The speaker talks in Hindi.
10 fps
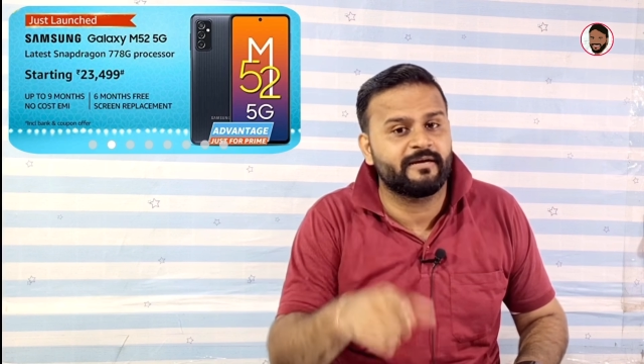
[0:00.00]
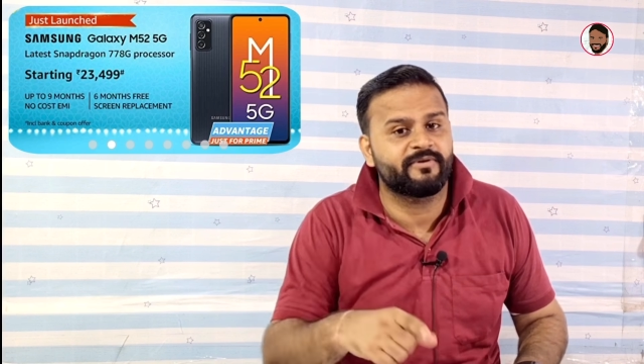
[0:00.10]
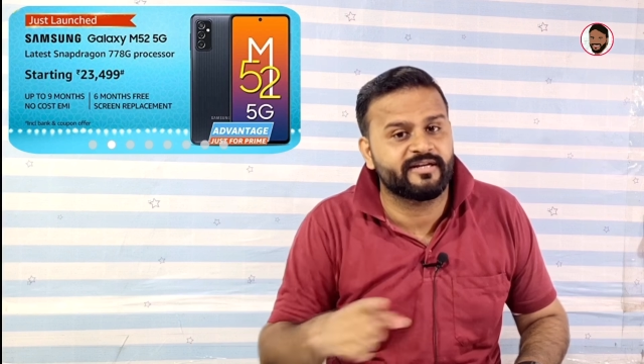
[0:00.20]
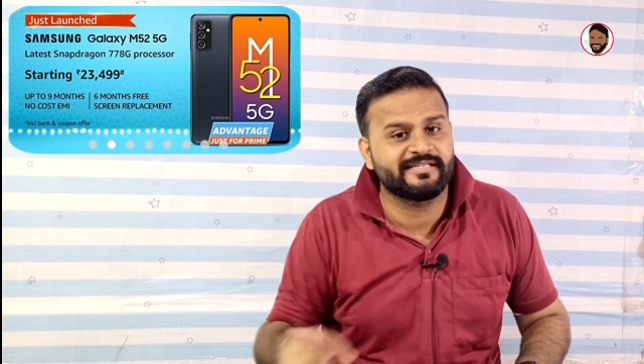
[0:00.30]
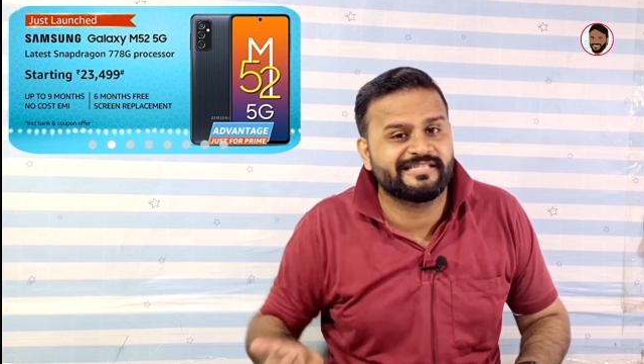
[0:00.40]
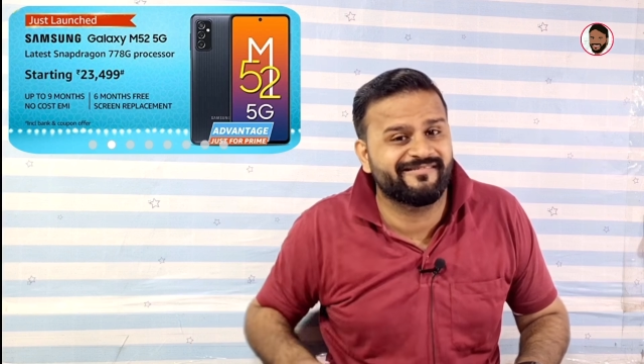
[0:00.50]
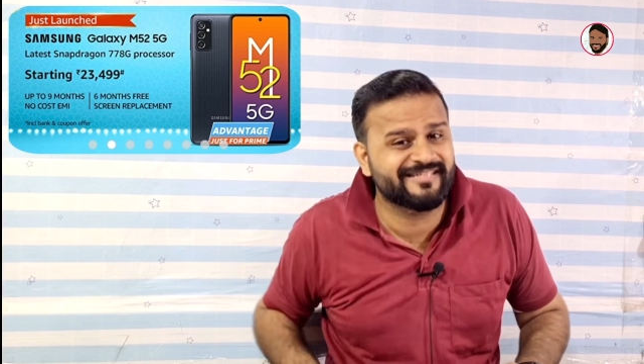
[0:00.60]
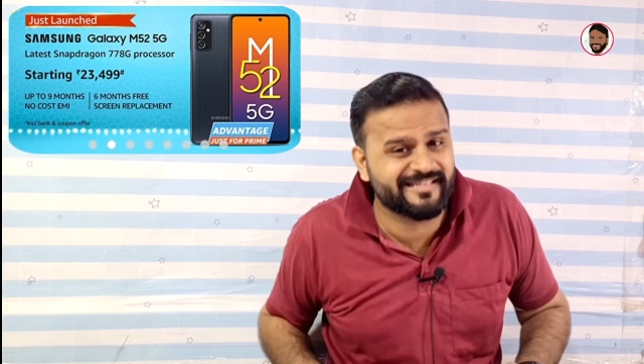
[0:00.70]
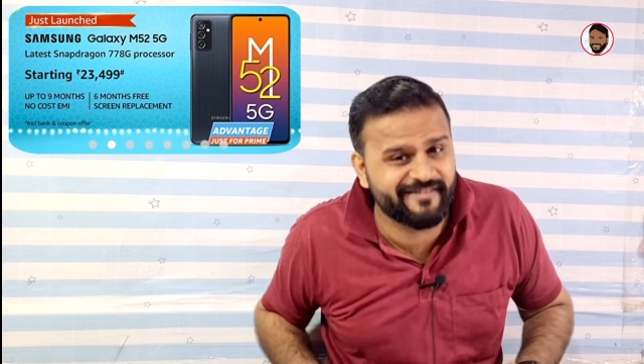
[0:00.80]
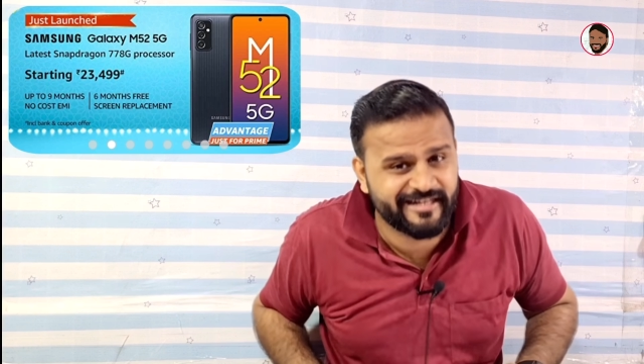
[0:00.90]
स्नैपड्रैगन
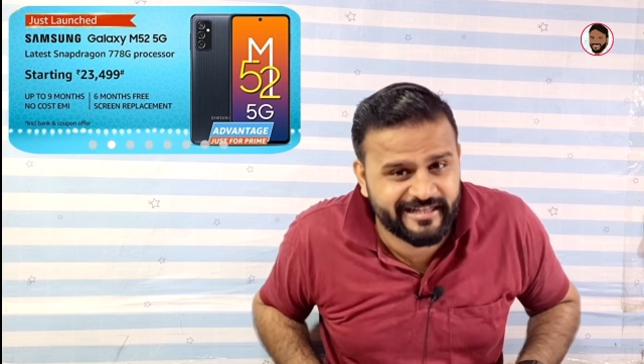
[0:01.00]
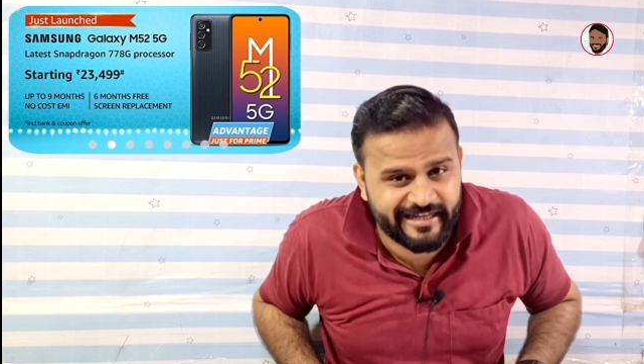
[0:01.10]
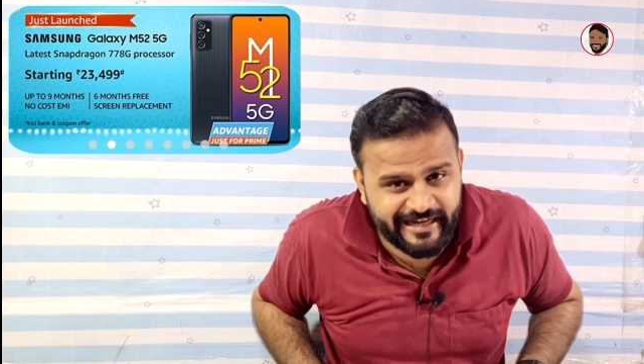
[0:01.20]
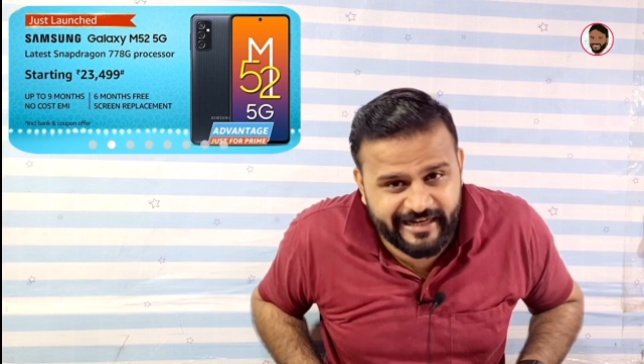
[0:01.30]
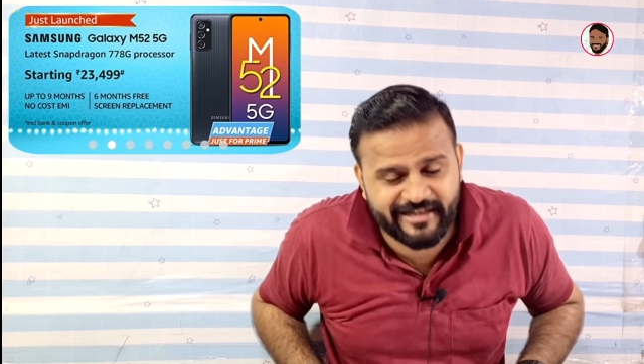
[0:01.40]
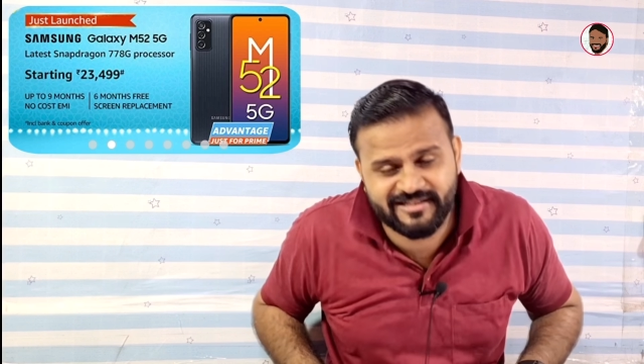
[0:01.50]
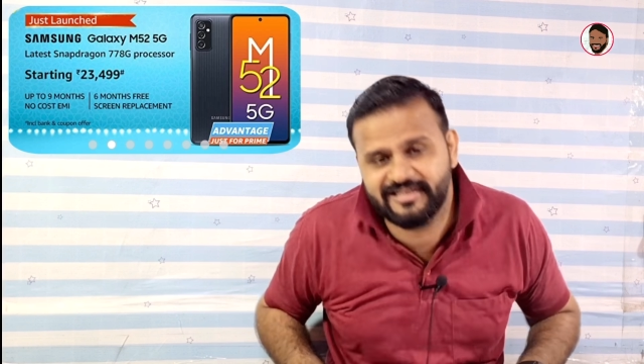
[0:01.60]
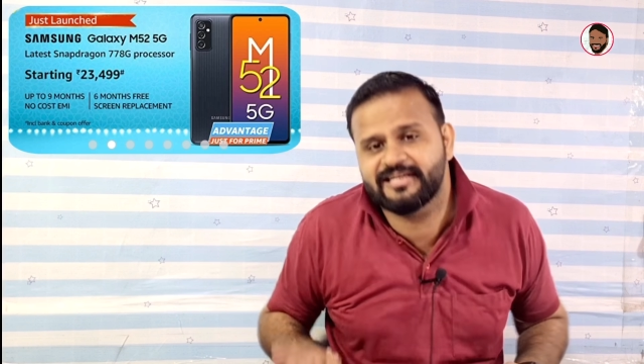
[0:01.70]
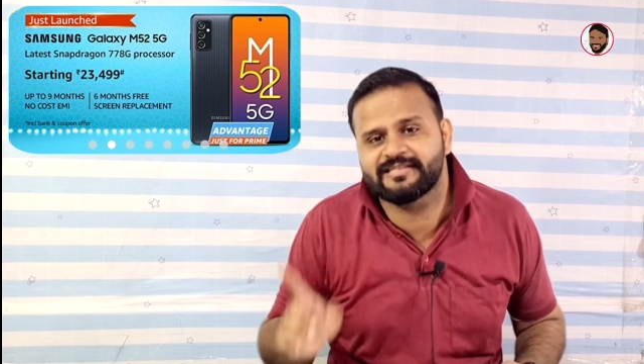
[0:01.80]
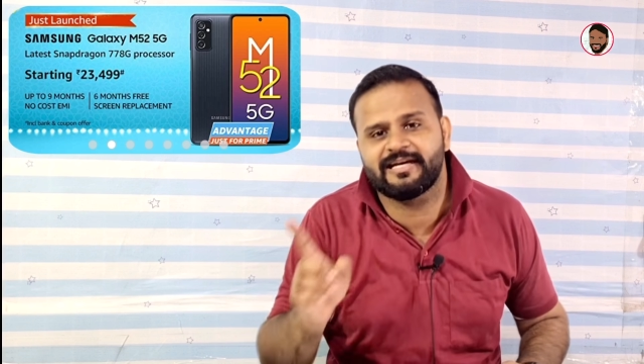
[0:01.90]
सेवन सेवेंटी एट
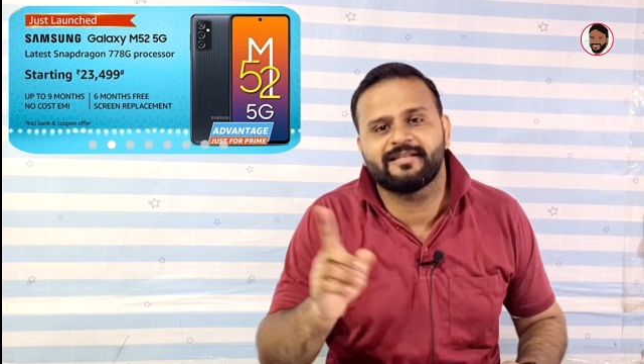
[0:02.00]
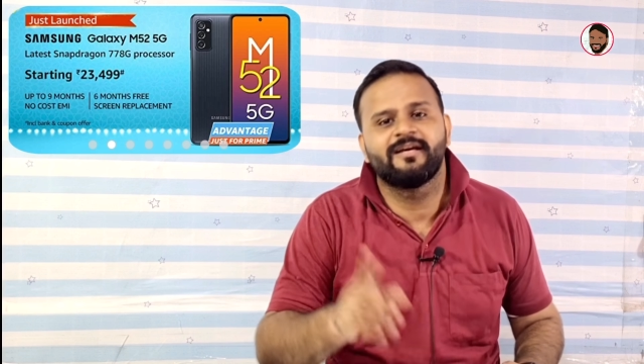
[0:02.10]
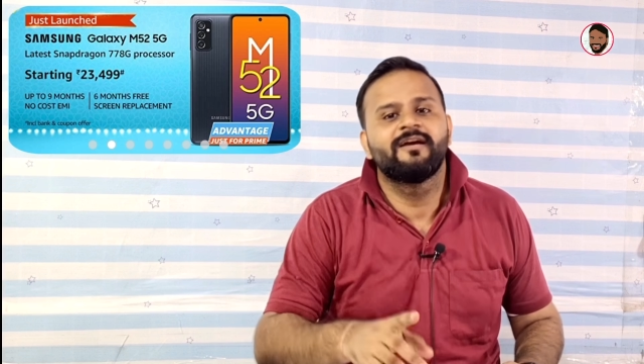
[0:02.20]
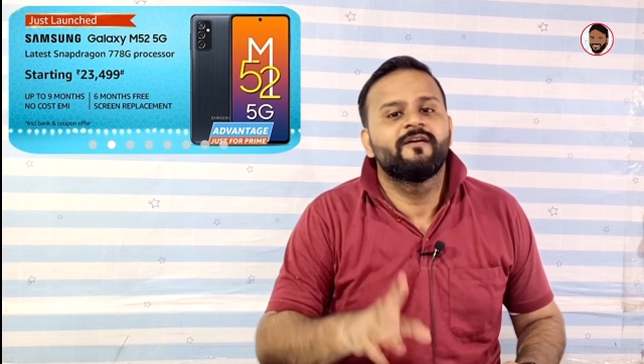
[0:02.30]
जी के साथ